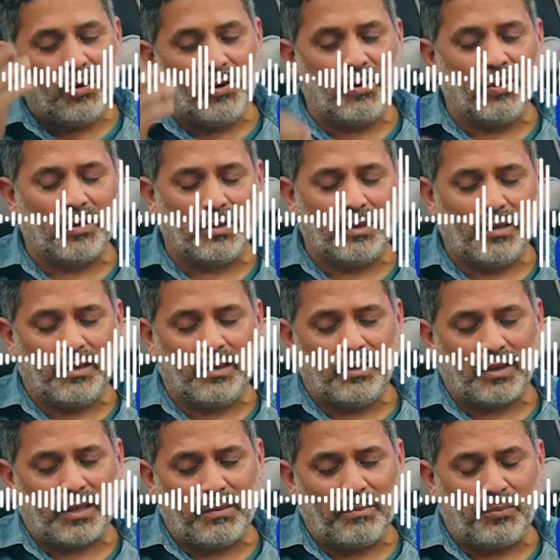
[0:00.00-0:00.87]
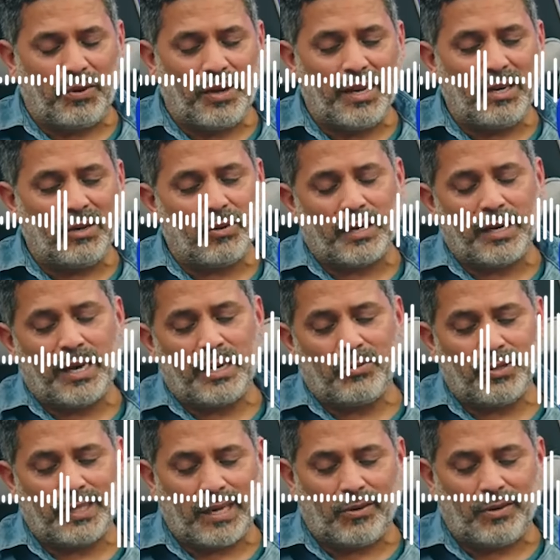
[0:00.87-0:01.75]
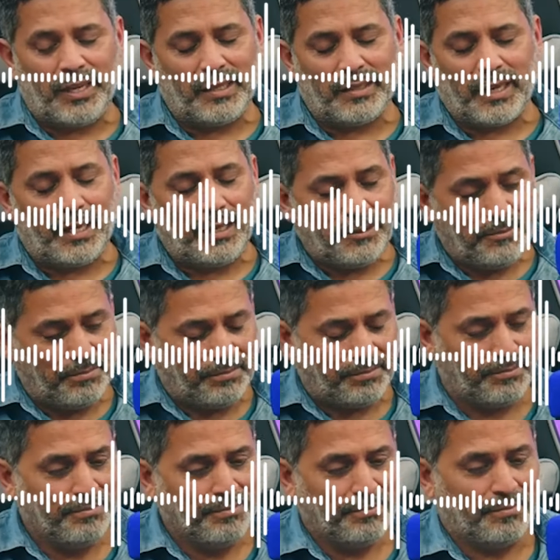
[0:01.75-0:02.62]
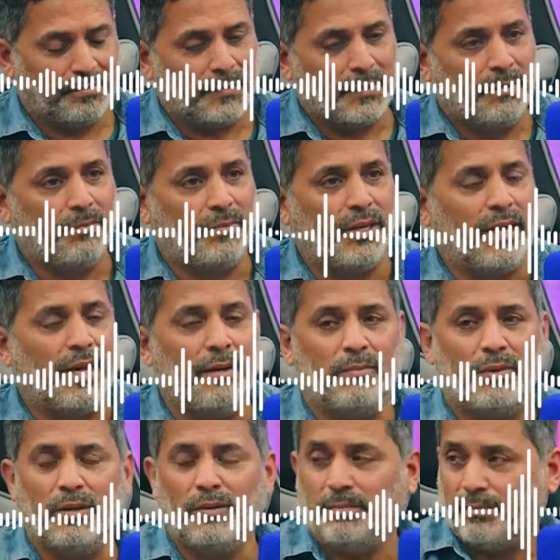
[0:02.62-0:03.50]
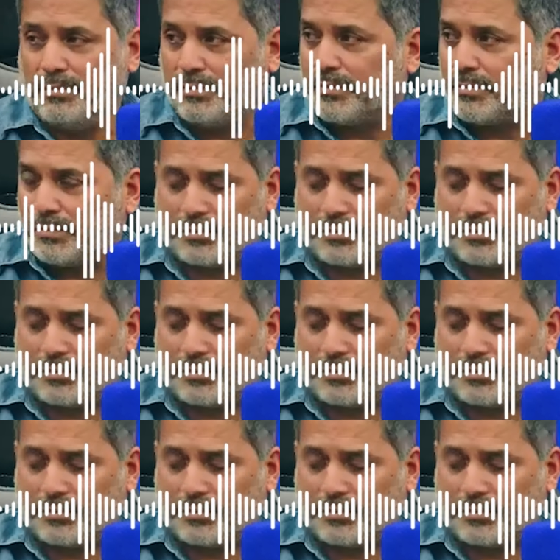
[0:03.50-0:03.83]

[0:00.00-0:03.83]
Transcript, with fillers: lo, lo, lo que puedes lograr ahorita, por ejemplo,